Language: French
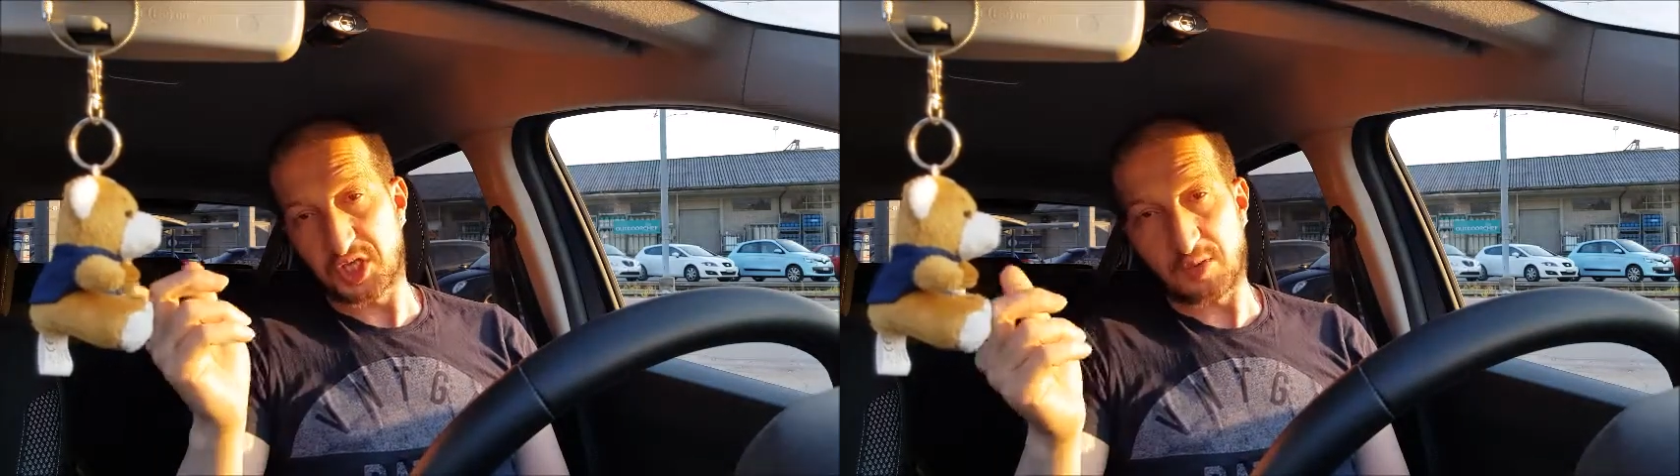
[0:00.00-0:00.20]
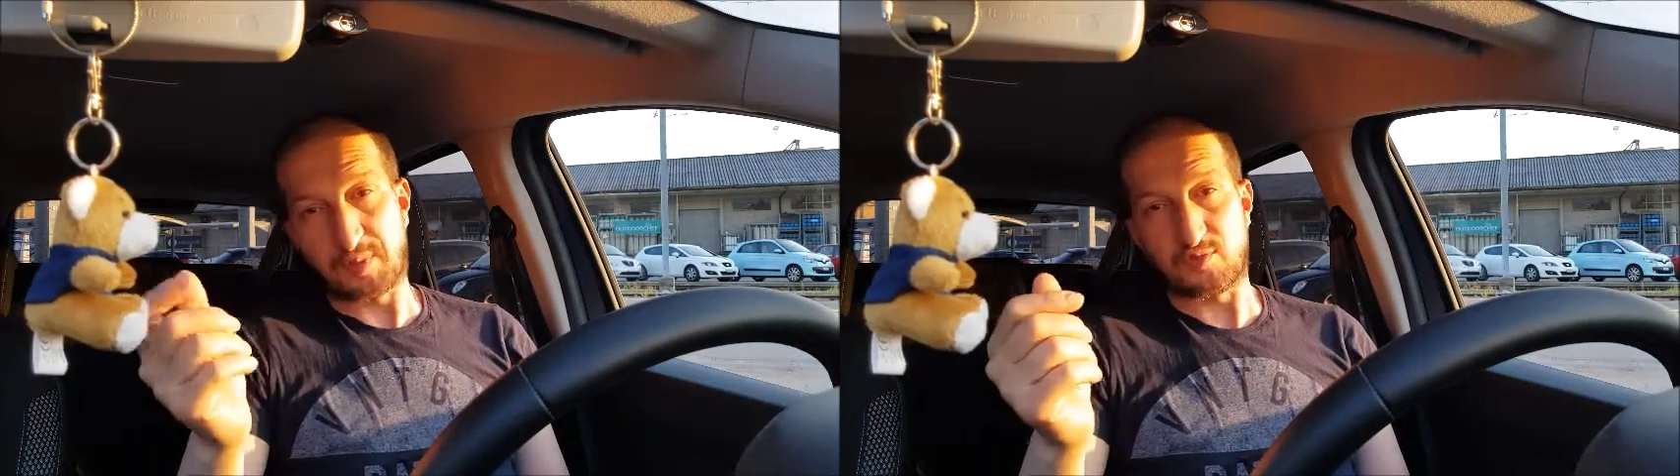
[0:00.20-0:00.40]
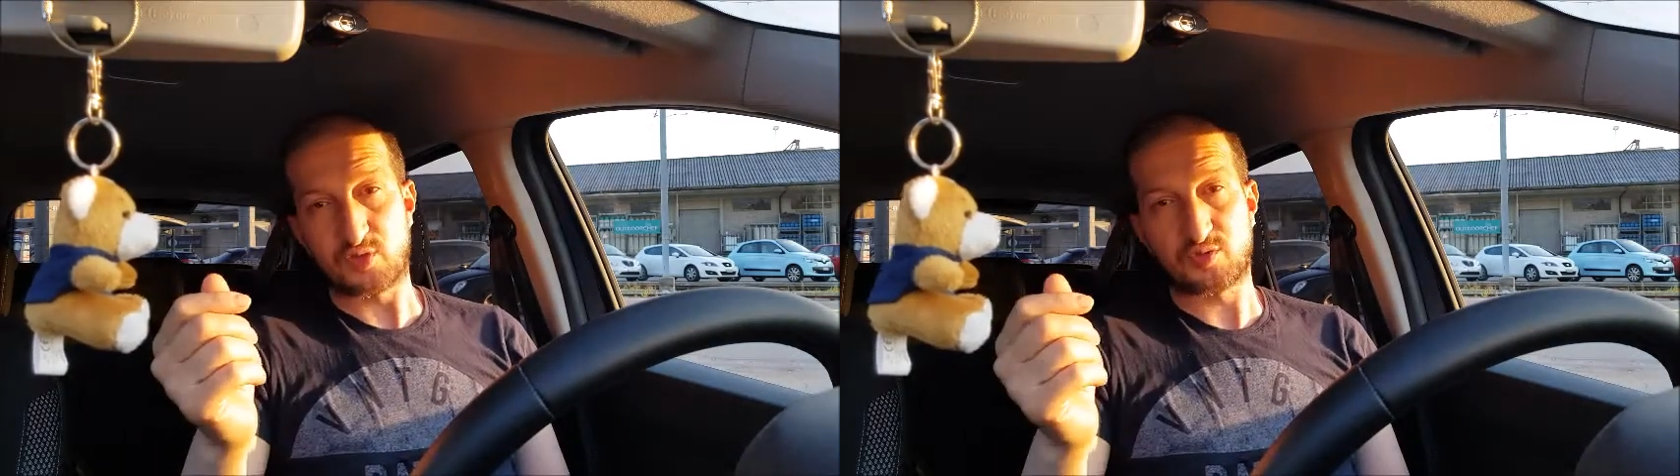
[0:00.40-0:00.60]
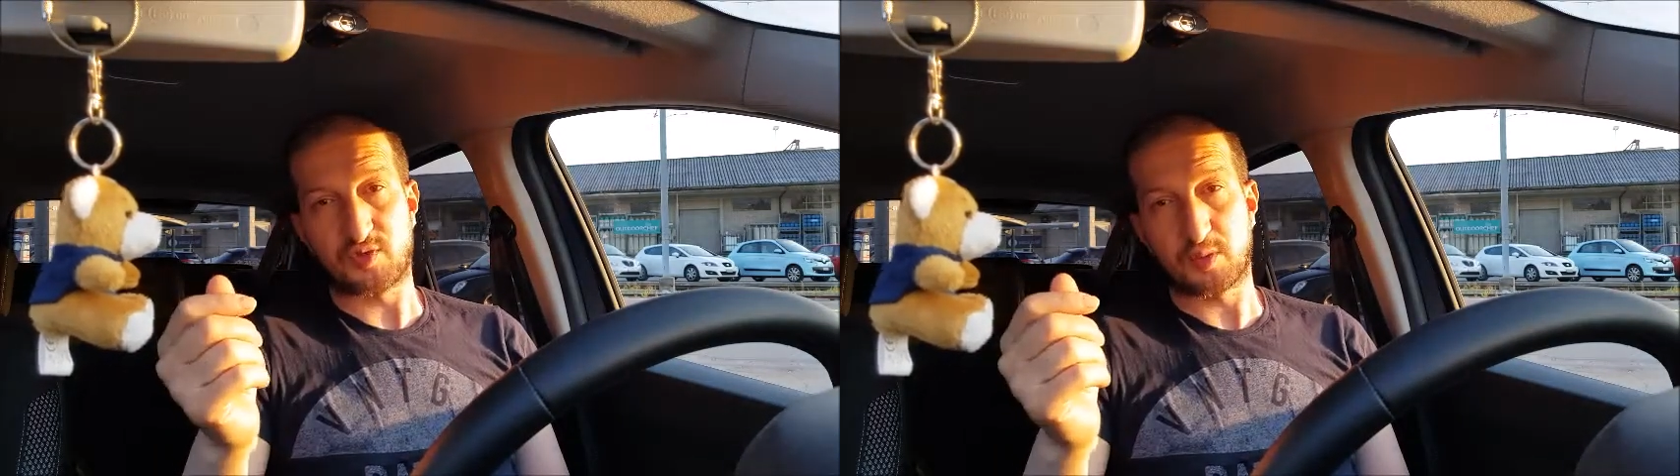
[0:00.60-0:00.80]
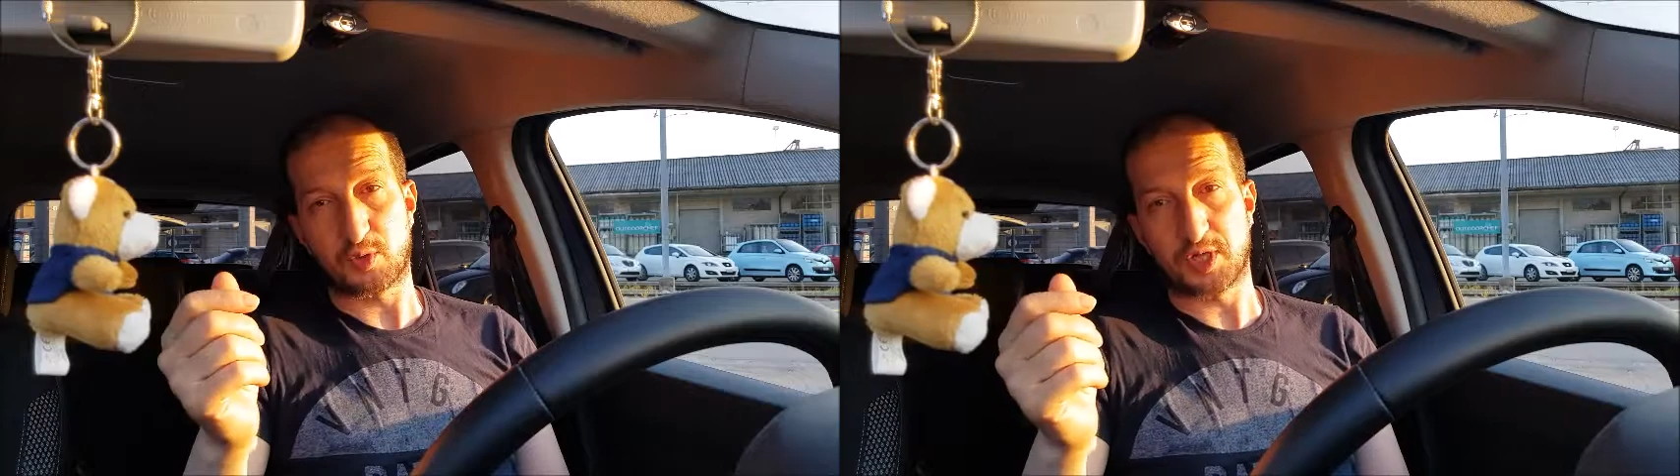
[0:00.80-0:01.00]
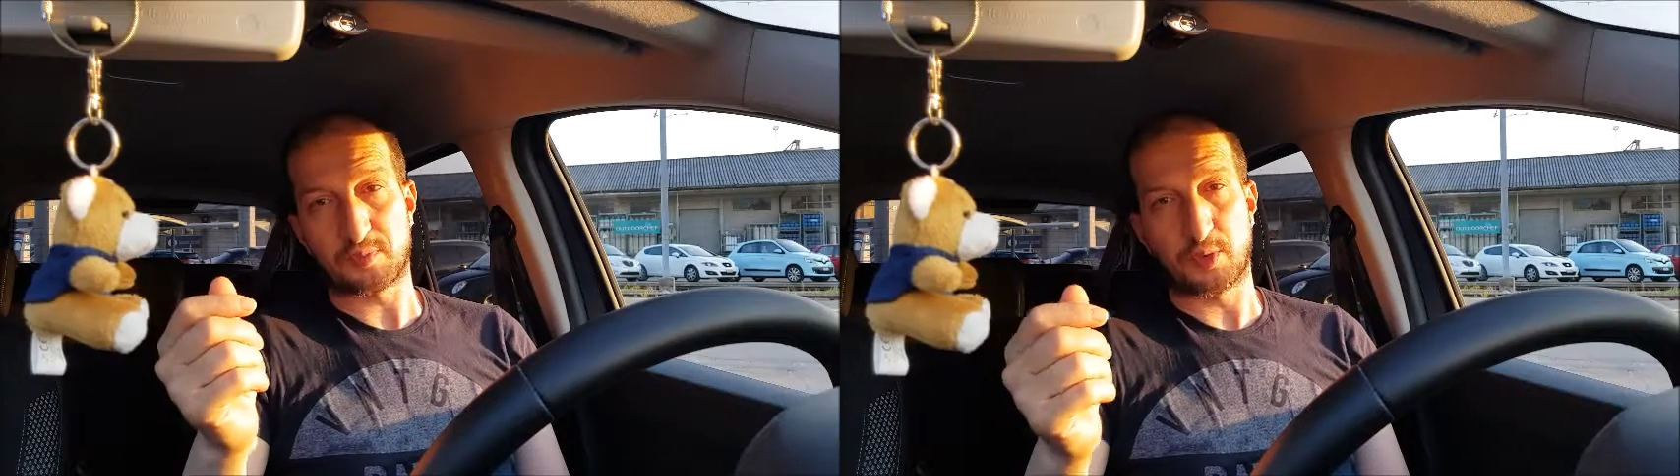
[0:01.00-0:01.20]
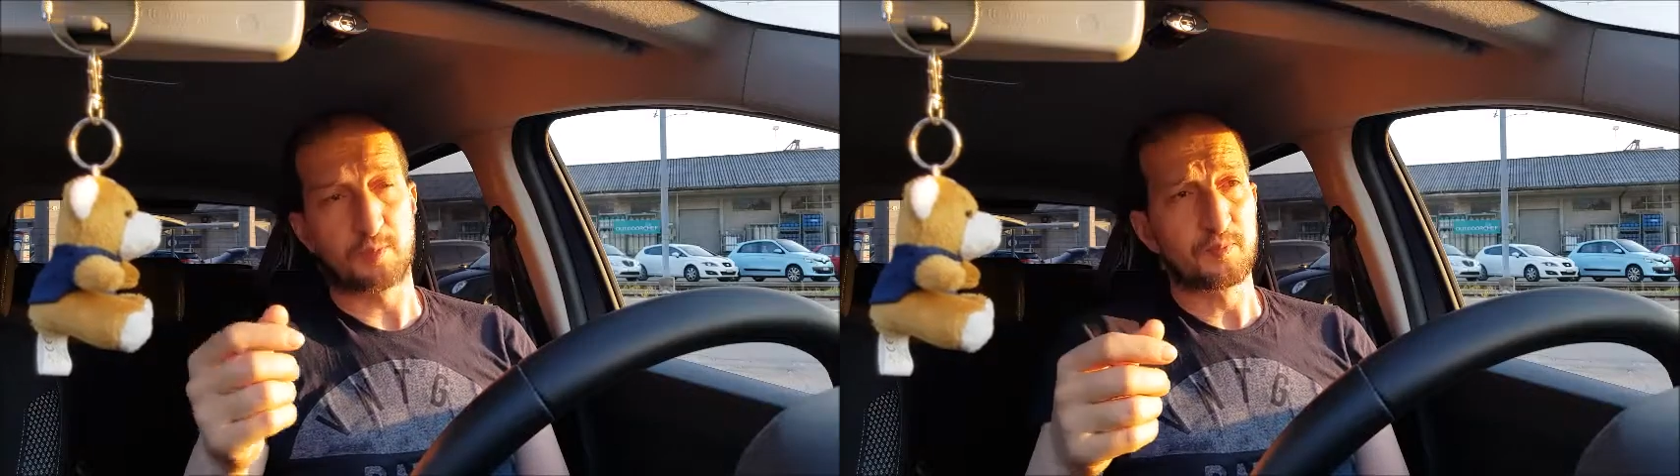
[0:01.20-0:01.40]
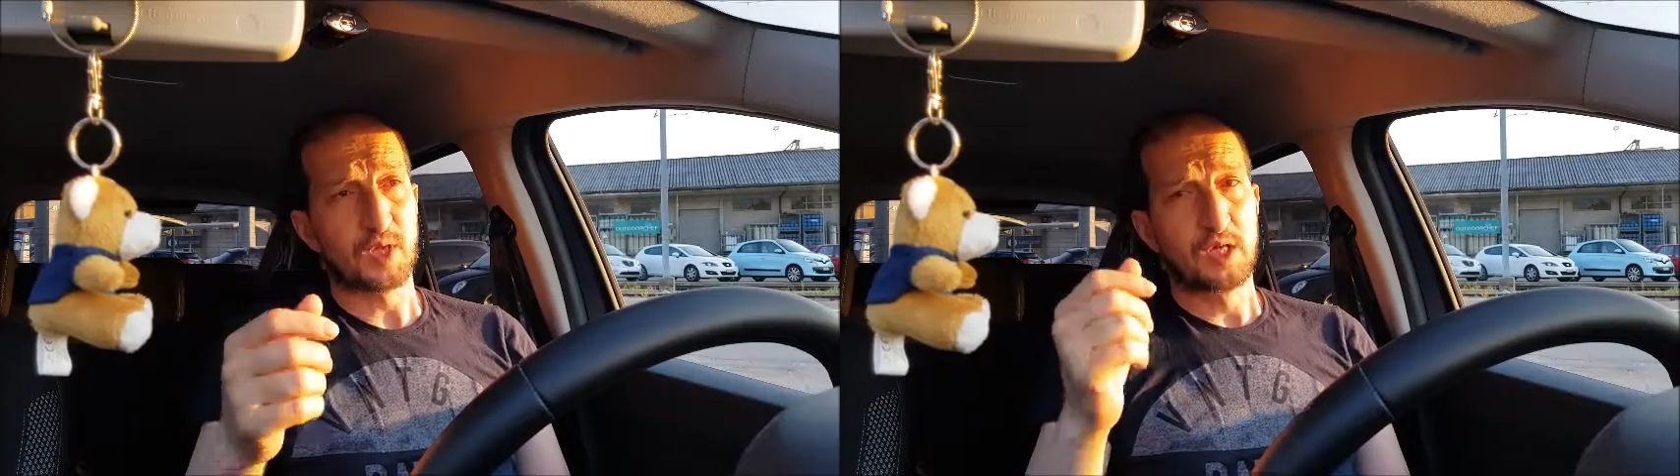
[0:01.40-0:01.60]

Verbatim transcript: je ne l'ai pas vu ce film, honnêtement.